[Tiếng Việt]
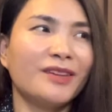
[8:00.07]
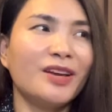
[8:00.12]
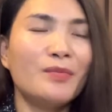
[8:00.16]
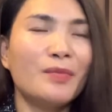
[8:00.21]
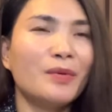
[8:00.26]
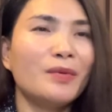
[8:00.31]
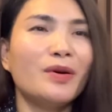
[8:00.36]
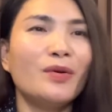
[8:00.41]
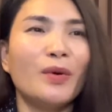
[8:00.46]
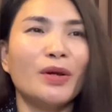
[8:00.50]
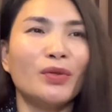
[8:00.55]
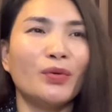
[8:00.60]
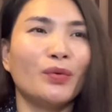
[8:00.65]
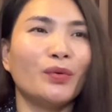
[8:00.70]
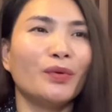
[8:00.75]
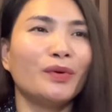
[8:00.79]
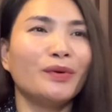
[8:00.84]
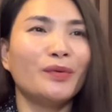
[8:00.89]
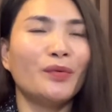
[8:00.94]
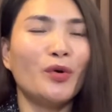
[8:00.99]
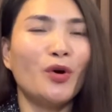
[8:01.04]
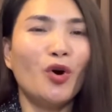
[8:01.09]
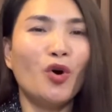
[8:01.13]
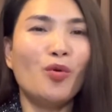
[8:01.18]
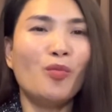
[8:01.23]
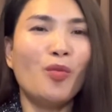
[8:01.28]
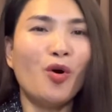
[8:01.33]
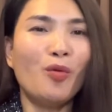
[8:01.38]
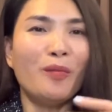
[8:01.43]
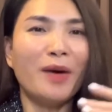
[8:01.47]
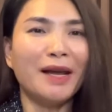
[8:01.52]
khi mà bước qua tuổi
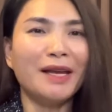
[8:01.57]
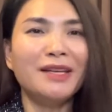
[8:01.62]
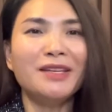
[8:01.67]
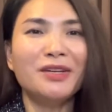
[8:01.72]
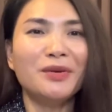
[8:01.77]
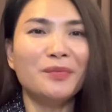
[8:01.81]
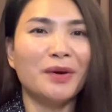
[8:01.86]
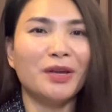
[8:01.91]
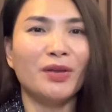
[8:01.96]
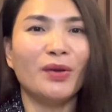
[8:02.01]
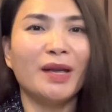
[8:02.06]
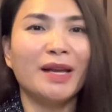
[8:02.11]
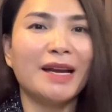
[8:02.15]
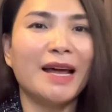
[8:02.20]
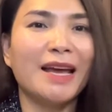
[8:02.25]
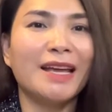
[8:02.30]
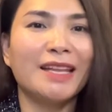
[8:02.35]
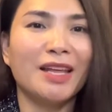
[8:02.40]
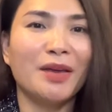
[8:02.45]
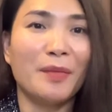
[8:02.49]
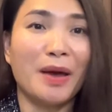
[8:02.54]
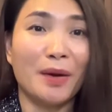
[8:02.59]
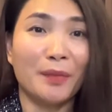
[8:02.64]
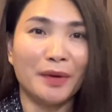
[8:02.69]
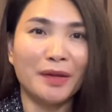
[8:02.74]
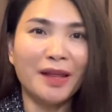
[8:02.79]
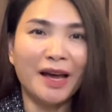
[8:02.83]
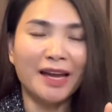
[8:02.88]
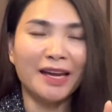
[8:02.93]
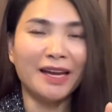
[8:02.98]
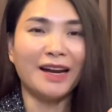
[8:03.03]
u bốn mấy như Mỹ Duyên đây thì bạn
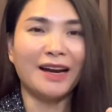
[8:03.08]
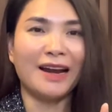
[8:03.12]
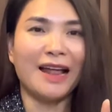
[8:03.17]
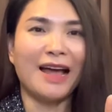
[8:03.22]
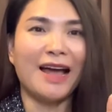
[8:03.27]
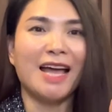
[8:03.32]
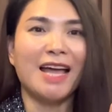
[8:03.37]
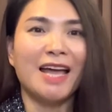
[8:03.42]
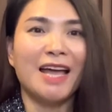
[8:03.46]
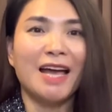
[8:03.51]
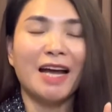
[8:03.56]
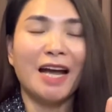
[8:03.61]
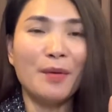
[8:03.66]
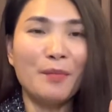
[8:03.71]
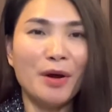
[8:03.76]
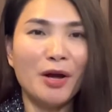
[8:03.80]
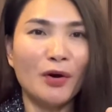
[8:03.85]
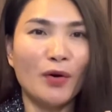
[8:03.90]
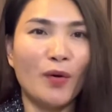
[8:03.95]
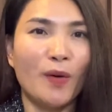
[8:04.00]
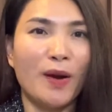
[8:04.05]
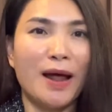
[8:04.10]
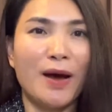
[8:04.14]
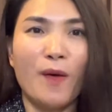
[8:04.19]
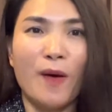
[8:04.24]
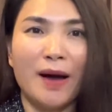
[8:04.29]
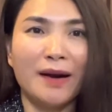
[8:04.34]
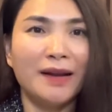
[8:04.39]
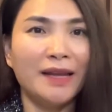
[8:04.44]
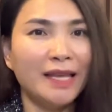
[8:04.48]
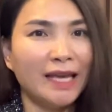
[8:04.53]
mới thấy được là cái mức độ
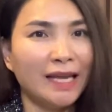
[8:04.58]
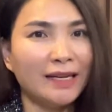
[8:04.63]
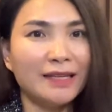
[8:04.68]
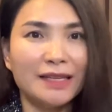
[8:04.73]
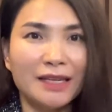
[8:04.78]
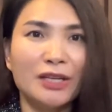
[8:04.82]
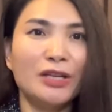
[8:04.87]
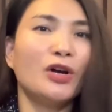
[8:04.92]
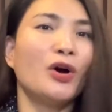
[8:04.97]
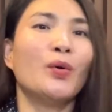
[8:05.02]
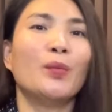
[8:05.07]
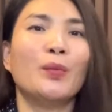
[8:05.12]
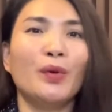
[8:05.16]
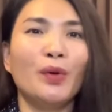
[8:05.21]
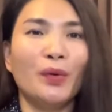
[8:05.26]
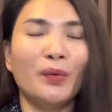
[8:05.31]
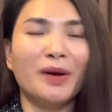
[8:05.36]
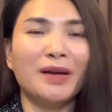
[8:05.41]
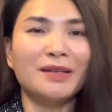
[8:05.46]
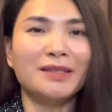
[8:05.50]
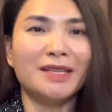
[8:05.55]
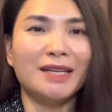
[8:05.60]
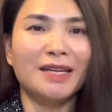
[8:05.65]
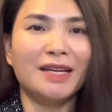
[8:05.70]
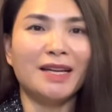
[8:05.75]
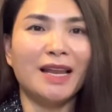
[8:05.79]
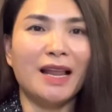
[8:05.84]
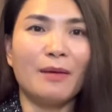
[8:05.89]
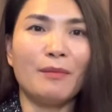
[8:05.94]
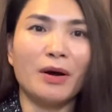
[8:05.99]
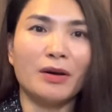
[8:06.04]
lão hóa nó nhanh kinh khủng luôn á, cho
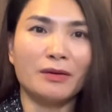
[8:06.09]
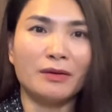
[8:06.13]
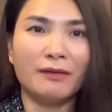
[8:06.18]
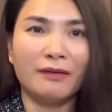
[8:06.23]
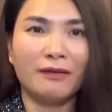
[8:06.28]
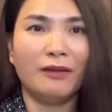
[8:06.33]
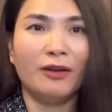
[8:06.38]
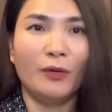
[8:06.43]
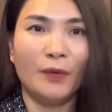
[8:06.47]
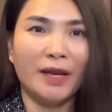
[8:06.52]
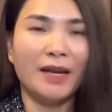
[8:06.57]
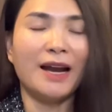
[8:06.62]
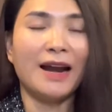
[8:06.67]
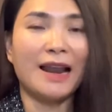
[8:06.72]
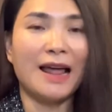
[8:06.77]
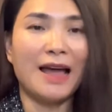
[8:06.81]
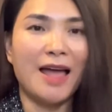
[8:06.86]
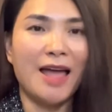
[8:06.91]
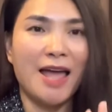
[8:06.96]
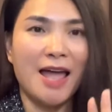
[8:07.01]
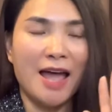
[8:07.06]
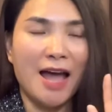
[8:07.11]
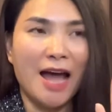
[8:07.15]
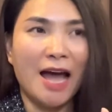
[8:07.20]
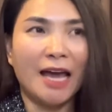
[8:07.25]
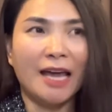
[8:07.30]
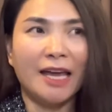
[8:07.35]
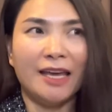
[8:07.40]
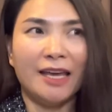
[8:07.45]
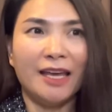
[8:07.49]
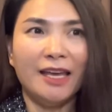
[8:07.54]
nên là mọi người lưu ý rằng là
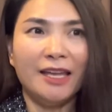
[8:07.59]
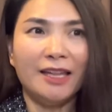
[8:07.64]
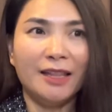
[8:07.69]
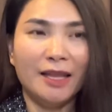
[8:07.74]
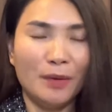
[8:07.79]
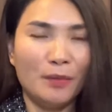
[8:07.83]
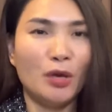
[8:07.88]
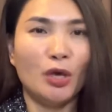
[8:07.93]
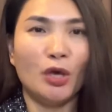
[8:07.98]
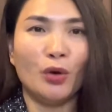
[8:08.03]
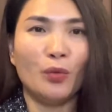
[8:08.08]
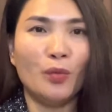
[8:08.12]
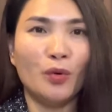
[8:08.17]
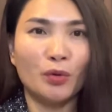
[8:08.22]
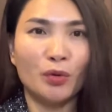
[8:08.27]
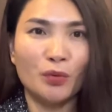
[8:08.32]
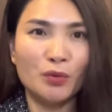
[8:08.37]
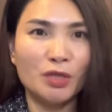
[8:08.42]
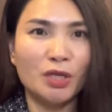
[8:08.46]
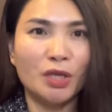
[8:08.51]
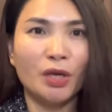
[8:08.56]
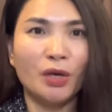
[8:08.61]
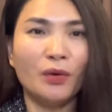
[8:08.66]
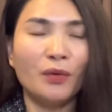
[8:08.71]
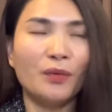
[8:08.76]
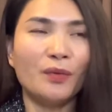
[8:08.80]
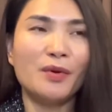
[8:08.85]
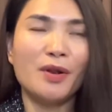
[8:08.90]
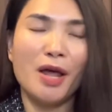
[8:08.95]
hãy tìm hiểu một chút xíu.